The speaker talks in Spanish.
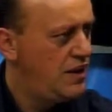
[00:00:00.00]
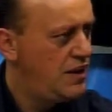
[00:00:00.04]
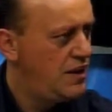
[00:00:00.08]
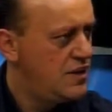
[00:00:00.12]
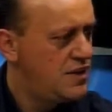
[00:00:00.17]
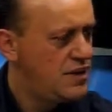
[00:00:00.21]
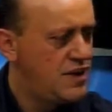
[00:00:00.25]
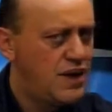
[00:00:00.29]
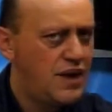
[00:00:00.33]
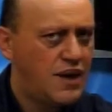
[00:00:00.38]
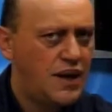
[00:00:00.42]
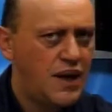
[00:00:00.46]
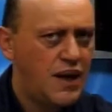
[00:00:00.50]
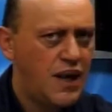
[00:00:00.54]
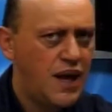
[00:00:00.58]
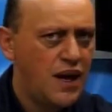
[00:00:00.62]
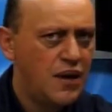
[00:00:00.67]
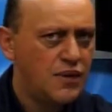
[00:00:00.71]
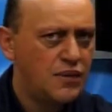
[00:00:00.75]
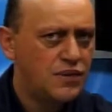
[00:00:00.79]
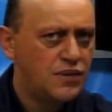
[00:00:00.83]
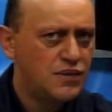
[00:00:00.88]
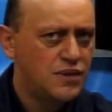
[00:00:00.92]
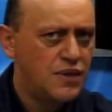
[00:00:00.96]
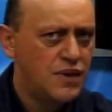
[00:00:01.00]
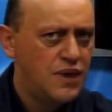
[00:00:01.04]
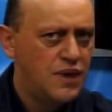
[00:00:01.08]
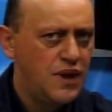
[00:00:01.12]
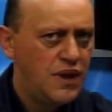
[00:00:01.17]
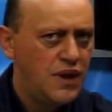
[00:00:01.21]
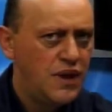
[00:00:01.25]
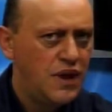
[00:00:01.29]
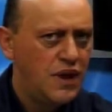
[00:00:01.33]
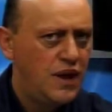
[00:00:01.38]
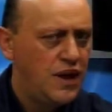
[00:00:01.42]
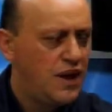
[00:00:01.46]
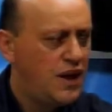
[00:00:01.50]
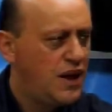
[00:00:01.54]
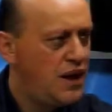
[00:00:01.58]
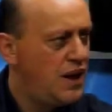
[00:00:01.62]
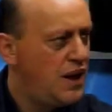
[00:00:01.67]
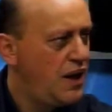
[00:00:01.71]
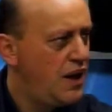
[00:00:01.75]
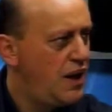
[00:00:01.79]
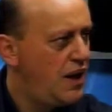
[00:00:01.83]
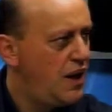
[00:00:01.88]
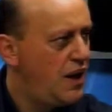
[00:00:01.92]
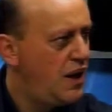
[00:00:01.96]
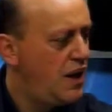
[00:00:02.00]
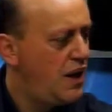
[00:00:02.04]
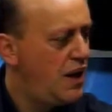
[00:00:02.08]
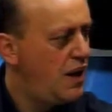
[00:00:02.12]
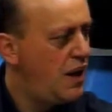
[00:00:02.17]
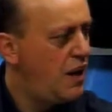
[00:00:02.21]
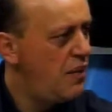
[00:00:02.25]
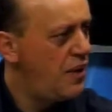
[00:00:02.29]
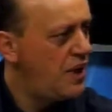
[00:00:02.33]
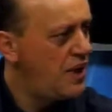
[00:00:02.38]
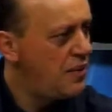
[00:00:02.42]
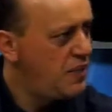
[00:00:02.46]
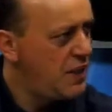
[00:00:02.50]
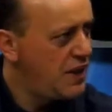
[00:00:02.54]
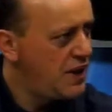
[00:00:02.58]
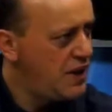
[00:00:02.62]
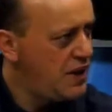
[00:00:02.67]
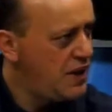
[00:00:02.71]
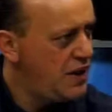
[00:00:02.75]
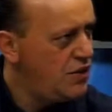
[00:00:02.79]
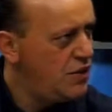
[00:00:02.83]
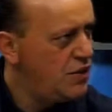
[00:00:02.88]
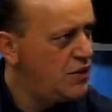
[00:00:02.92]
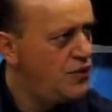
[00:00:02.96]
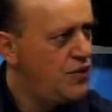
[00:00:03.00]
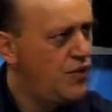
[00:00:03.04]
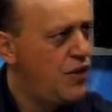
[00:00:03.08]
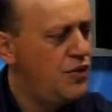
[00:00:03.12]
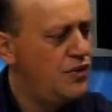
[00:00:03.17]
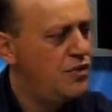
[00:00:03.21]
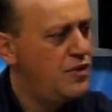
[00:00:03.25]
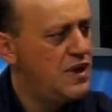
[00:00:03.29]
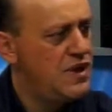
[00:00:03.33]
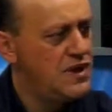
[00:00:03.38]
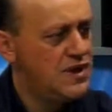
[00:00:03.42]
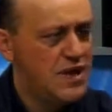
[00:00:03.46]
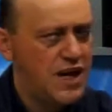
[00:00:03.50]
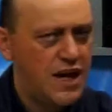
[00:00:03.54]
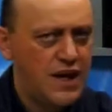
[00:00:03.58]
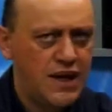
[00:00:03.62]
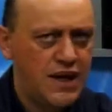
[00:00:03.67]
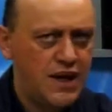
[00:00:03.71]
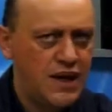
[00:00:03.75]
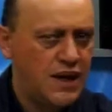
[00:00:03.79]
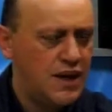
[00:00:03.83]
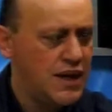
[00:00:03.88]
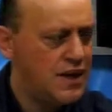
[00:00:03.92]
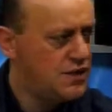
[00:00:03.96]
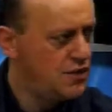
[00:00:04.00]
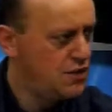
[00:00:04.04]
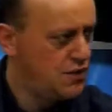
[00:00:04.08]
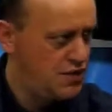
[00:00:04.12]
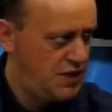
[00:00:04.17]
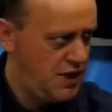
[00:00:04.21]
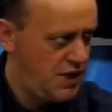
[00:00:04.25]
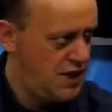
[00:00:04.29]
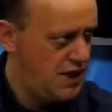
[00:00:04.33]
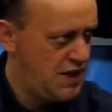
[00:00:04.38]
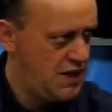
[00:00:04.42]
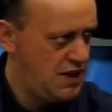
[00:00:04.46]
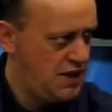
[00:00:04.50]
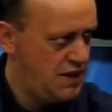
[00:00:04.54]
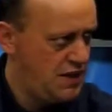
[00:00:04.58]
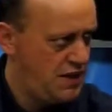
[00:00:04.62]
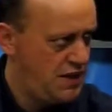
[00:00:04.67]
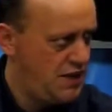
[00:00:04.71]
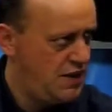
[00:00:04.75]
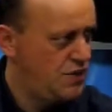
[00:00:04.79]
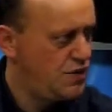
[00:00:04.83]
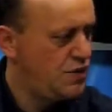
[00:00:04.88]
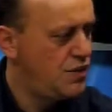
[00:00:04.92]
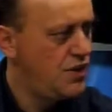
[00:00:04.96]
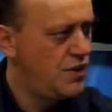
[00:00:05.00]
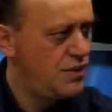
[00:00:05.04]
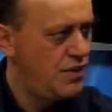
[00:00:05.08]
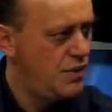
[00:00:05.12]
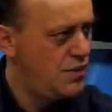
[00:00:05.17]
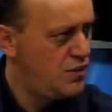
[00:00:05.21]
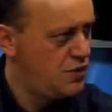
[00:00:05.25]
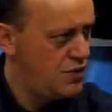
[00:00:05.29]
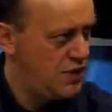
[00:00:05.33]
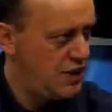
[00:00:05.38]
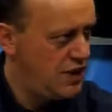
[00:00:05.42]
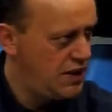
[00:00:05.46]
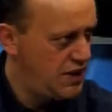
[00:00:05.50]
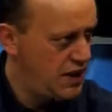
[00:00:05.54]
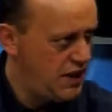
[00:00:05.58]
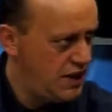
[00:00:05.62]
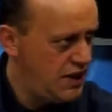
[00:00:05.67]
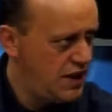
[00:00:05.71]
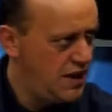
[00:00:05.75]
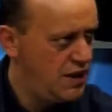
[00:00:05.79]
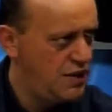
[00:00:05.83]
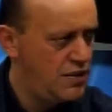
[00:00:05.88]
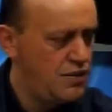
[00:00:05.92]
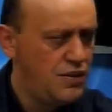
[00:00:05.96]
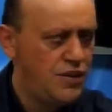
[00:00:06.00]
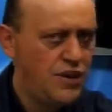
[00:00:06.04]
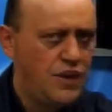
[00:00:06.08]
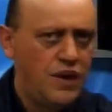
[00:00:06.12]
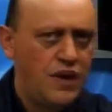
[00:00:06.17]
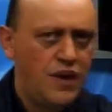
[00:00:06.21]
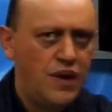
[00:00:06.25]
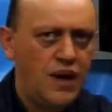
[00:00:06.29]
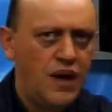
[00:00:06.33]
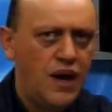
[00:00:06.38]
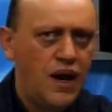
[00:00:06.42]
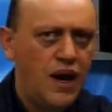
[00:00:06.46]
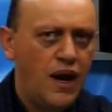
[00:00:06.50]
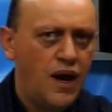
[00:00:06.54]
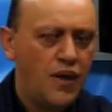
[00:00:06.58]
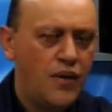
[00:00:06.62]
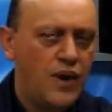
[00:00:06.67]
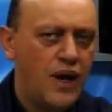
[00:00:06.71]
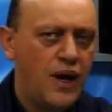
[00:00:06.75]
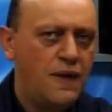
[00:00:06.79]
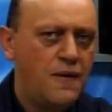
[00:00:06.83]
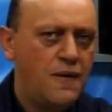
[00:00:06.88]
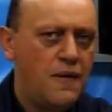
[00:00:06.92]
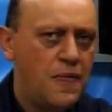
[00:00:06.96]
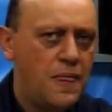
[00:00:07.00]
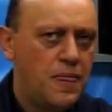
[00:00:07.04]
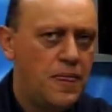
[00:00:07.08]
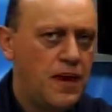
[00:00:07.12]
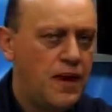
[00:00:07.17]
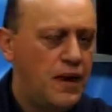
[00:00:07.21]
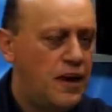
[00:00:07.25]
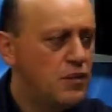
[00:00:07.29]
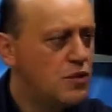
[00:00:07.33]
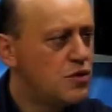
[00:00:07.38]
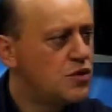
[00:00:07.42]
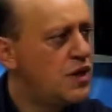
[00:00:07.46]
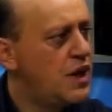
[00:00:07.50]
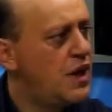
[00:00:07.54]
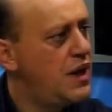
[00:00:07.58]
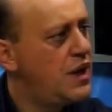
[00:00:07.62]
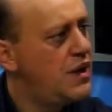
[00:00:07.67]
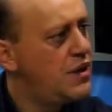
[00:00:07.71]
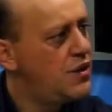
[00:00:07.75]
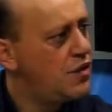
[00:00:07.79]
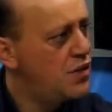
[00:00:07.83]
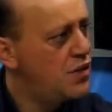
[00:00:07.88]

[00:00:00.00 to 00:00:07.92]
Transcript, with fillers: ser claros en que el haber perdido fue un mensaje de la sociedad. y Eso debemos de entenderlo. Ahora, tenemos que ir